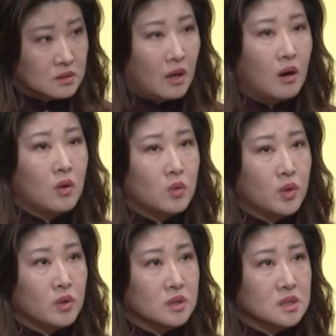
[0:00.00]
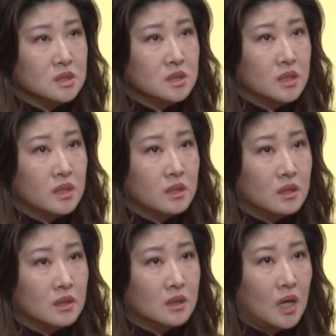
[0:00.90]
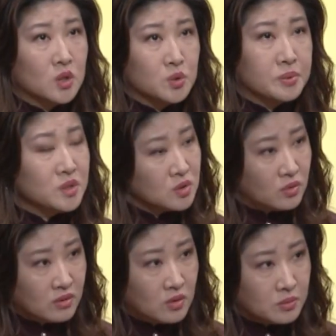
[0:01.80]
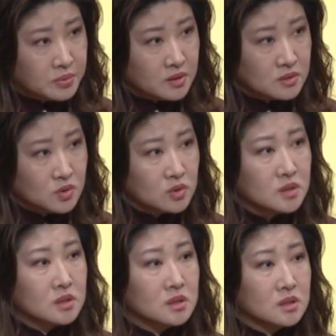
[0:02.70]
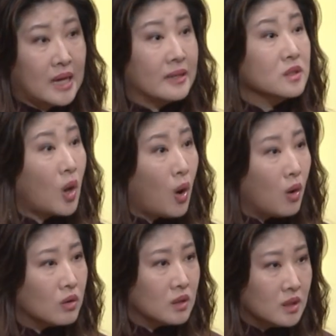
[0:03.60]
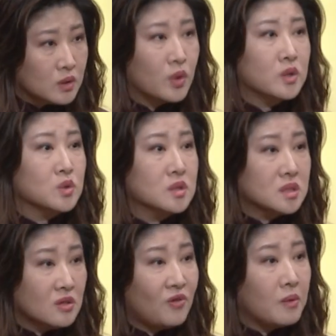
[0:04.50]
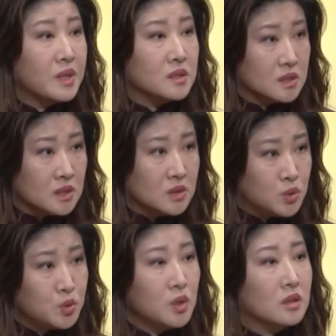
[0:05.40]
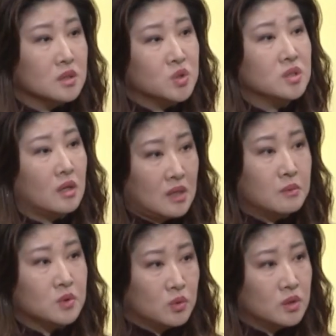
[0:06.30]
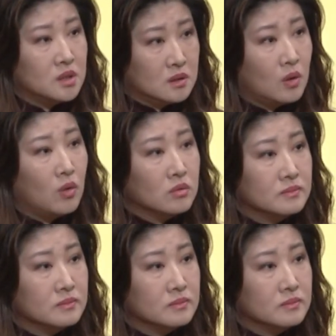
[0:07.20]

然后会有一些occupational therapist， 就是感统，对，就是这方面你需要的治疗，他们都会提供。